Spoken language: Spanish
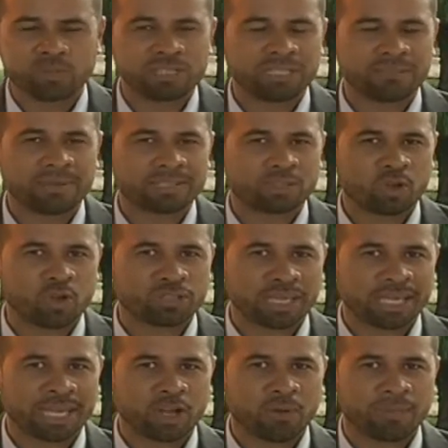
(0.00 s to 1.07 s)
Hay muchísimas
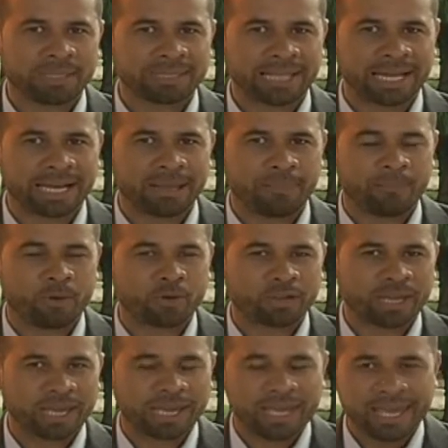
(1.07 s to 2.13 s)
cosas que comentarles
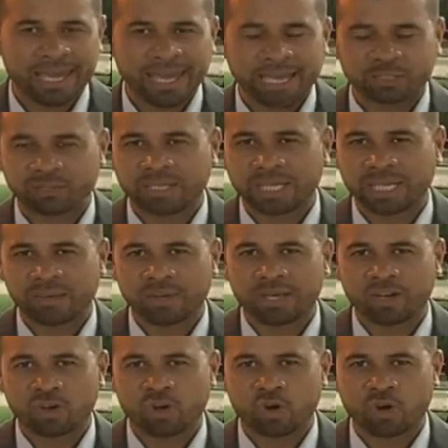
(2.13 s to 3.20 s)
porque eso tiene que
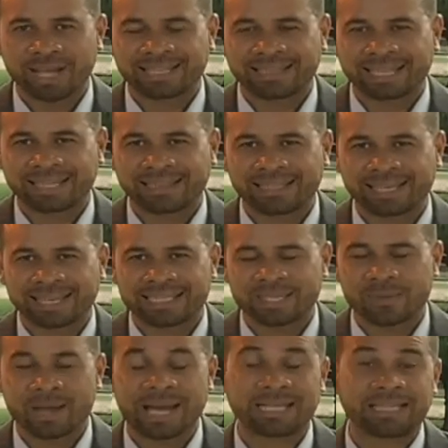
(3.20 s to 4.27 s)
ver con los cantantes que
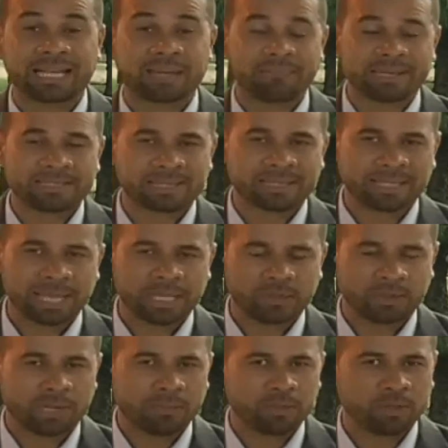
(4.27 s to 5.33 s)
se van a estar
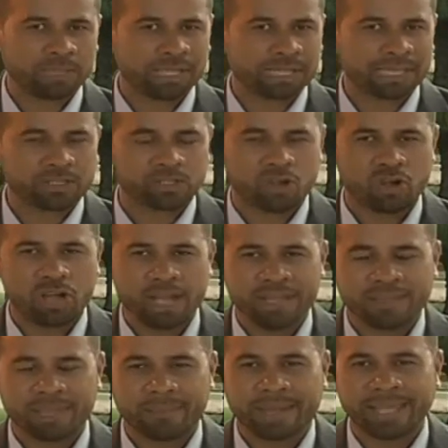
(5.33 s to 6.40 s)
representando. Hablamos de una delegación
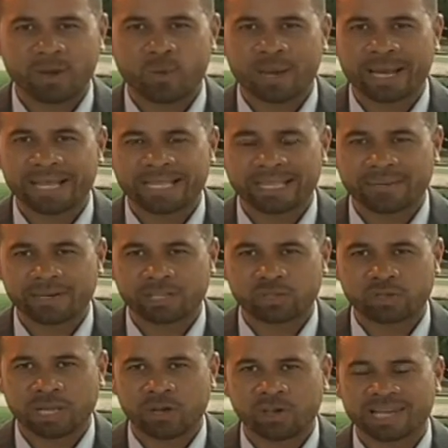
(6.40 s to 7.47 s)
de más de 40
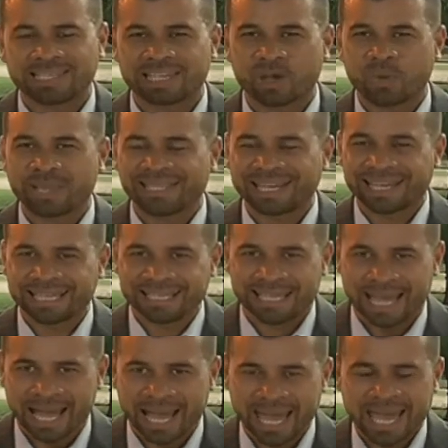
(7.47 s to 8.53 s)
venezolanos que se
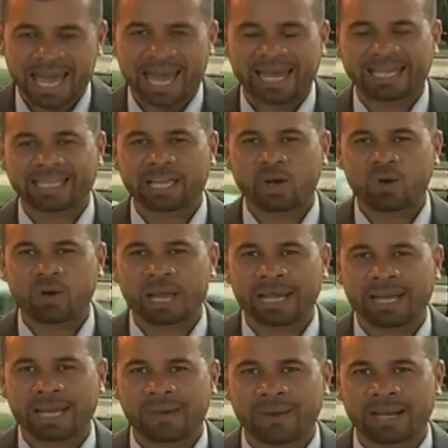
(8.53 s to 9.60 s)
encuentran ya a esta
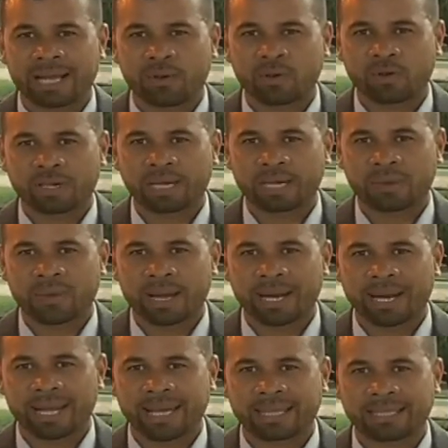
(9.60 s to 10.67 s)
hora en La Habana luego que
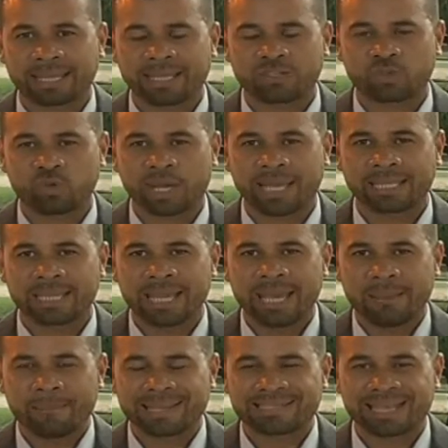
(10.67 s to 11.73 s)
arribaran a esta ciudad
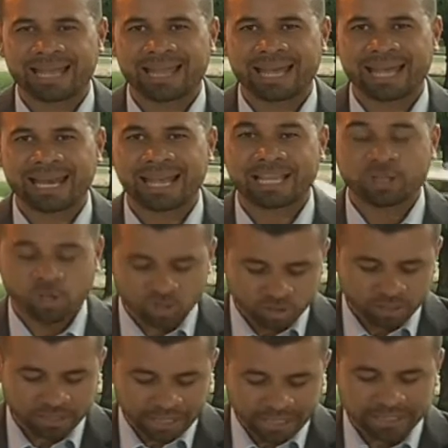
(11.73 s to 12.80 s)
pasada las
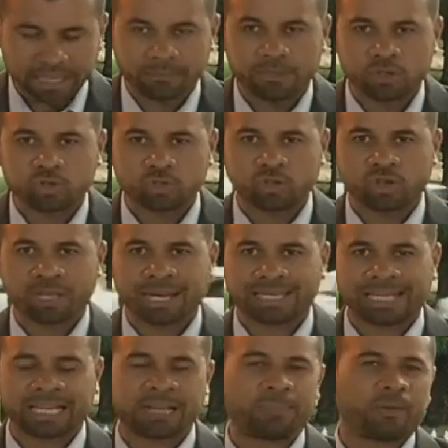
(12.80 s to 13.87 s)
2.30 minutos de
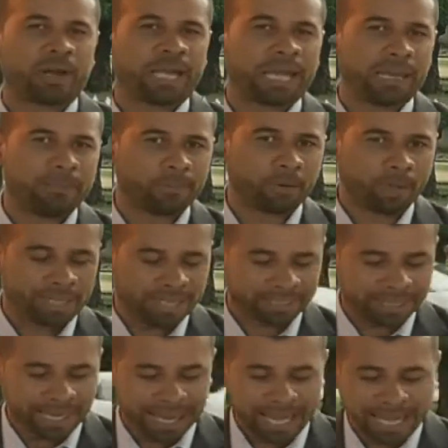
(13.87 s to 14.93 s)
la tarde. Por ejemplo,
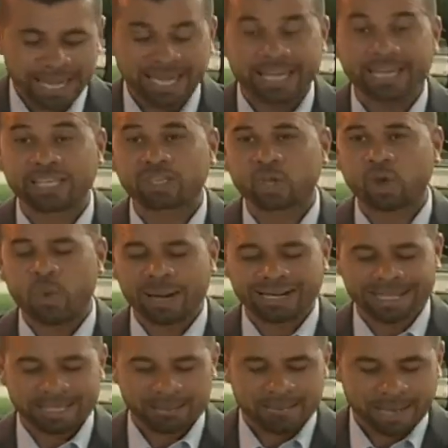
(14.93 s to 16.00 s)
allí estará
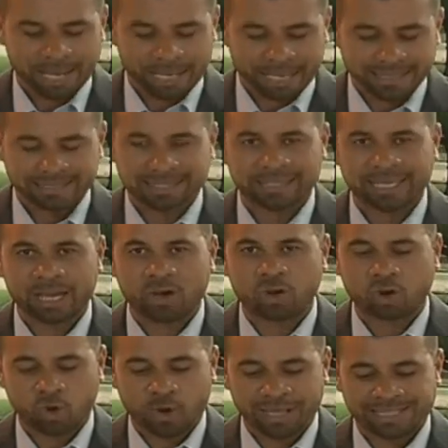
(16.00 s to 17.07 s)
Cristóbal Jiménez
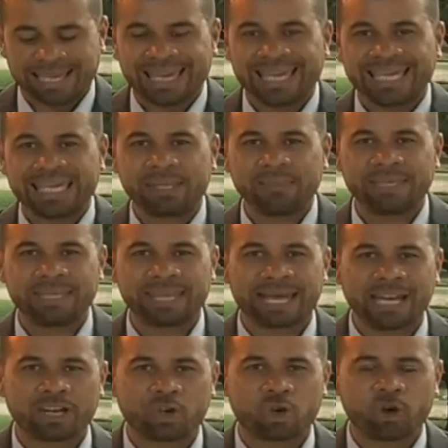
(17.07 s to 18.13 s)
Santiago Rojas y
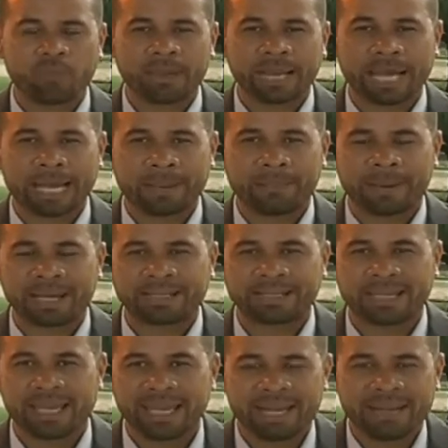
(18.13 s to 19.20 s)
Vidal Colmenares,
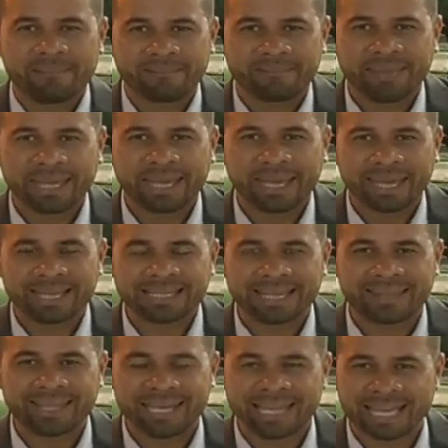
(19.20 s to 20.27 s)
parte de
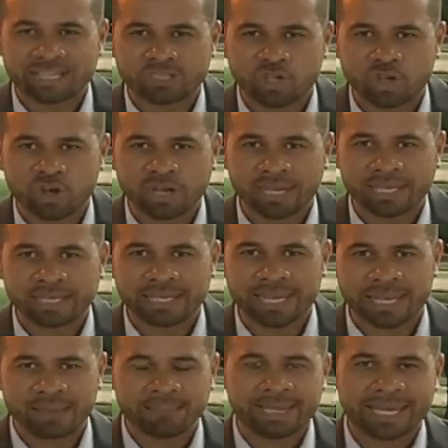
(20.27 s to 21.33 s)
esa delegación que el
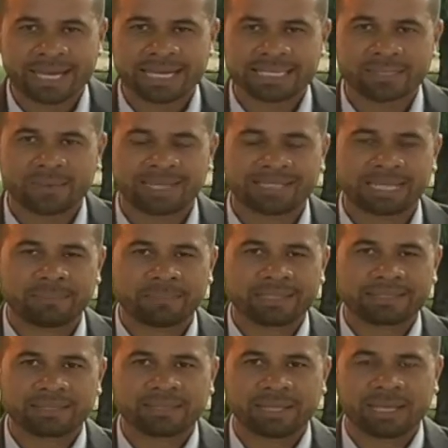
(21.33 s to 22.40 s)
día de mañana se va a estar
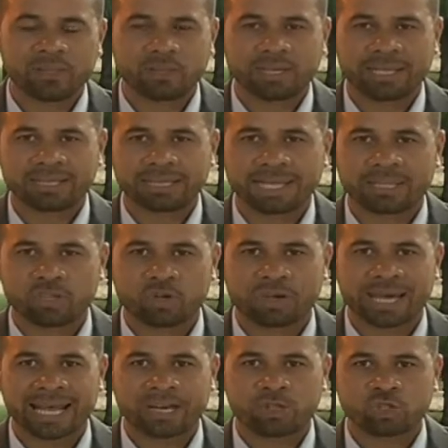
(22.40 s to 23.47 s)
presentando en el
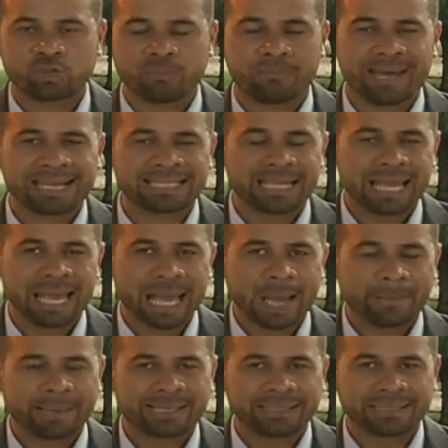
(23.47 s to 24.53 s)
Teatro Carlos Mars
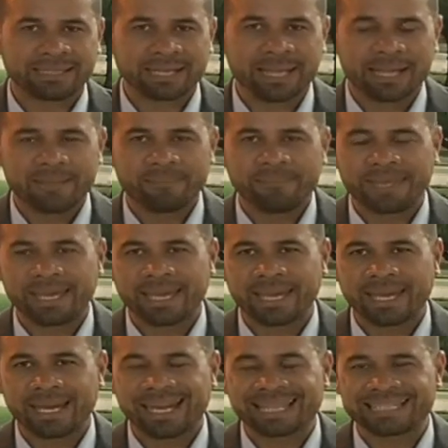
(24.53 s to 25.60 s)
a partir
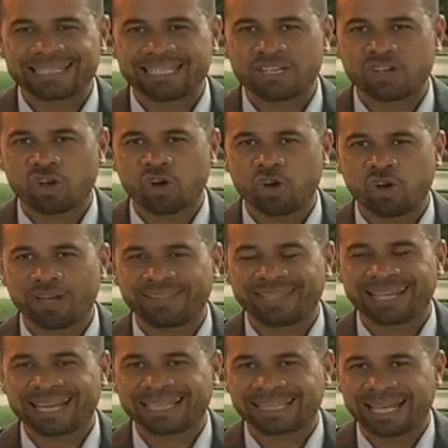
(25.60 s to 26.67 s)
de las 5
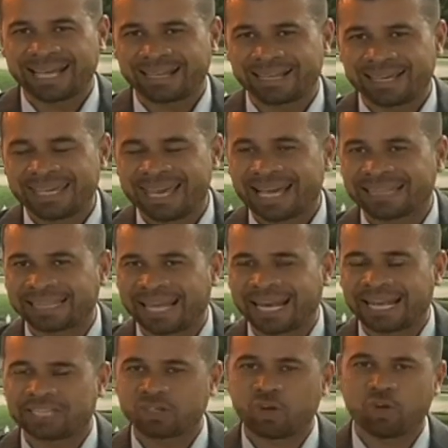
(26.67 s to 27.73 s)
de la tarde y
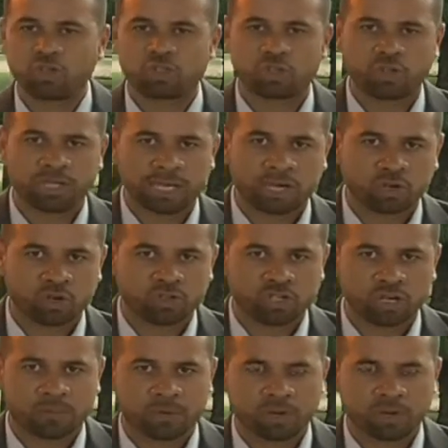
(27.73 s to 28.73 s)
hasta las 8 de la noche.